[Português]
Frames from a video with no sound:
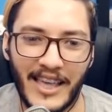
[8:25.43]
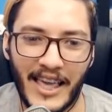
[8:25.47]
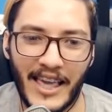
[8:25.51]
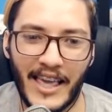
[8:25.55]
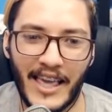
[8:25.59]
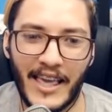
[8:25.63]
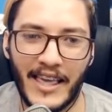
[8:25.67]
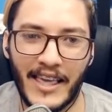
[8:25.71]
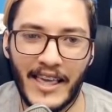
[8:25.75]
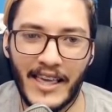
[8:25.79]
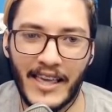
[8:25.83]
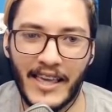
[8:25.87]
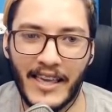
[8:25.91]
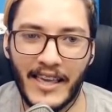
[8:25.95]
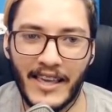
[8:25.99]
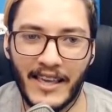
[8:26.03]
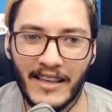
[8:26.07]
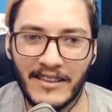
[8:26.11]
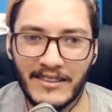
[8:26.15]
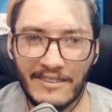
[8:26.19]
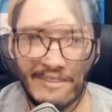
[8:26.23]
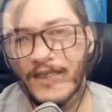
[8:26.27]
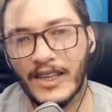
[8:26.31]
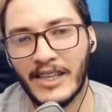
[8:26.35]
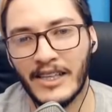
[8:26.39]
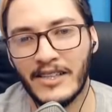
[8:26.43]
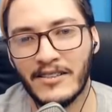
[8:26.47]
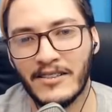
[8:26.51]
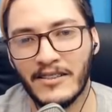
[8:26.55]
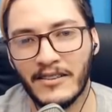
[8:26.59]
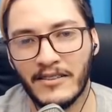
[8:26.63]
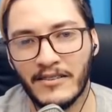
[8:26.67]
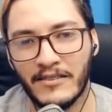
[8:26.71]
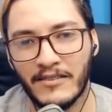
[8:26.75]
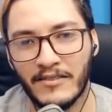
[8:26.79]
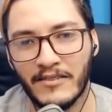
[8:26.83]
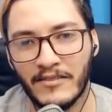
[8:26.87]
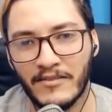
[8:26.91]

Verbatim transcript: Entendi.